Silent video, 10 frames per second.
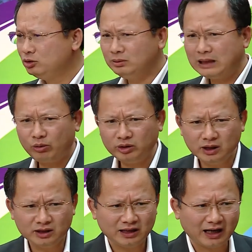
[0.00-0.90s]
Chúng ta có
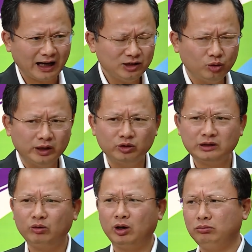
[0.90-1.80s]
chia sẻ khách du lịch cho
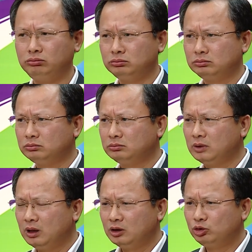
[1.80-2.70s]
nhau không?
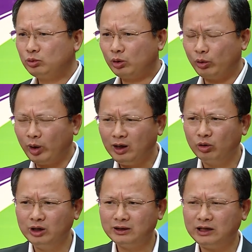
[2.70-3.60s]
Chúng ta có kết
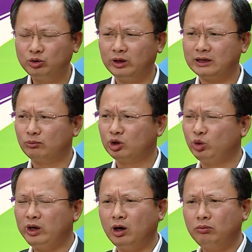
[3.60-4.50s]
nối khách du lịch thành một
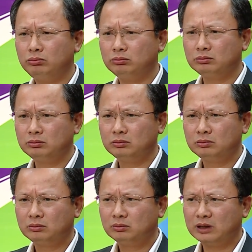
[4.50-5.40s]
chuỗi không?
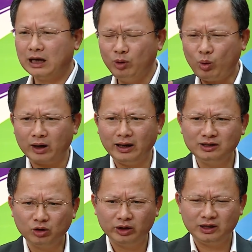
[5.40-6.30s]
Đến với Quảng Ninh
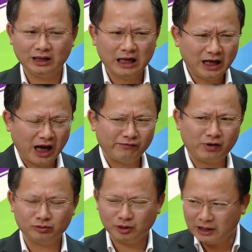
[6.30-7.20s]
rồi thì đến với Hải
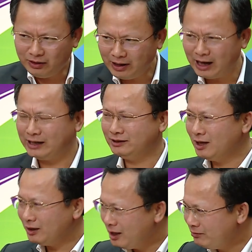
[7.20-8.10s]
Phòng, xong đến với Hải
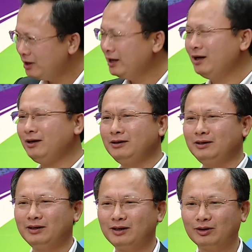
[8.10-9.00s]
Dương, đến hương Yên,
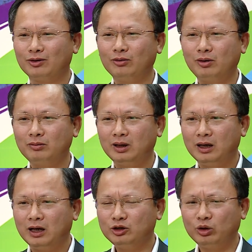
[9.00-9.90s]
đúng không?
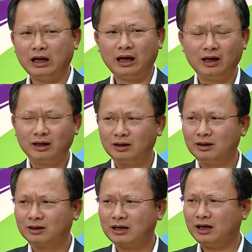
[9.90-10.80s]
Thế rồi là
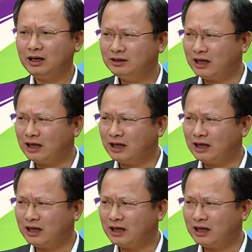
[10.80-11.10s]
các cái